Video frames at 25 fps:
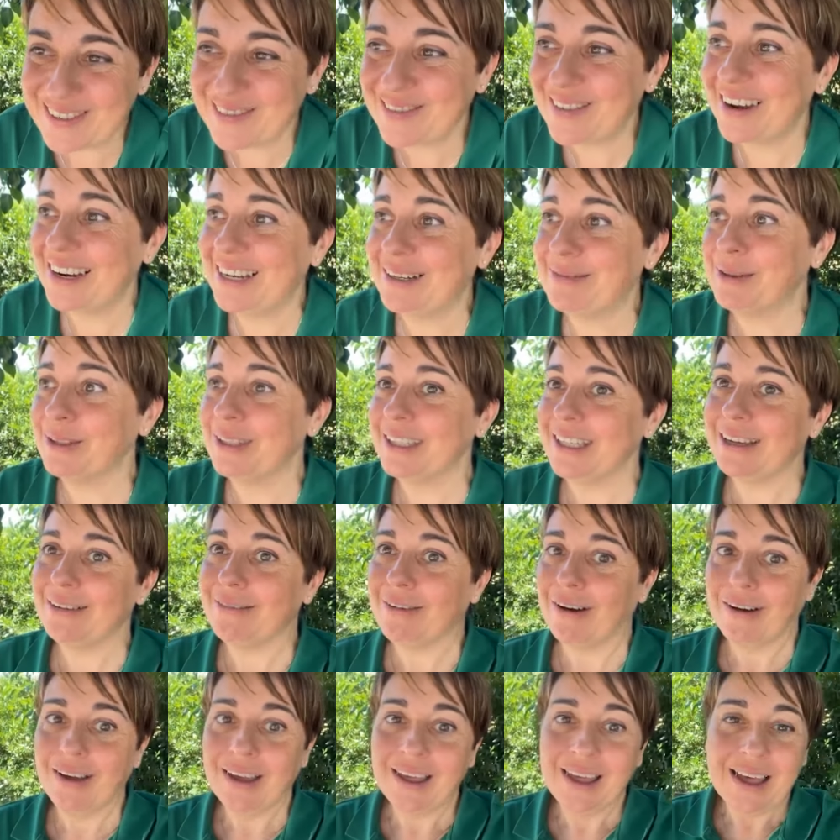quale
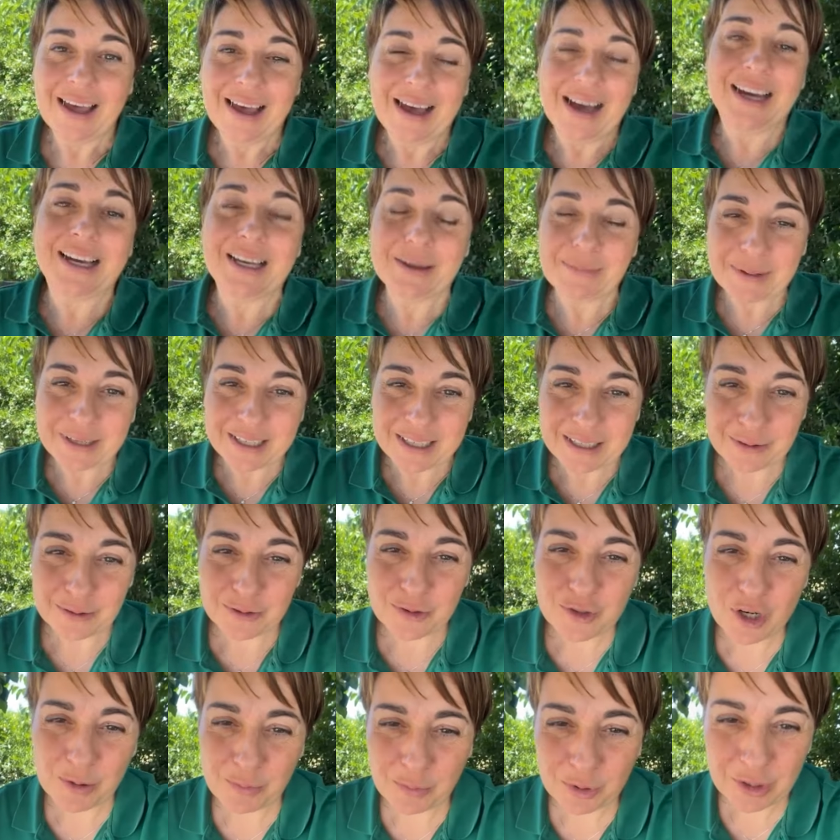motivo, anche perché
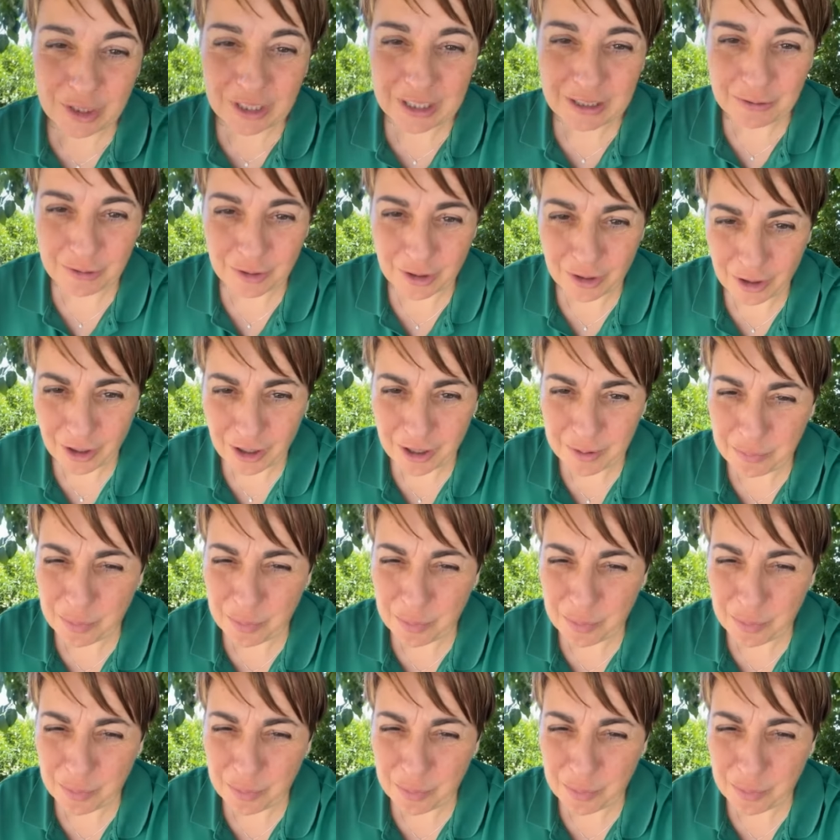non c'è motivo, no?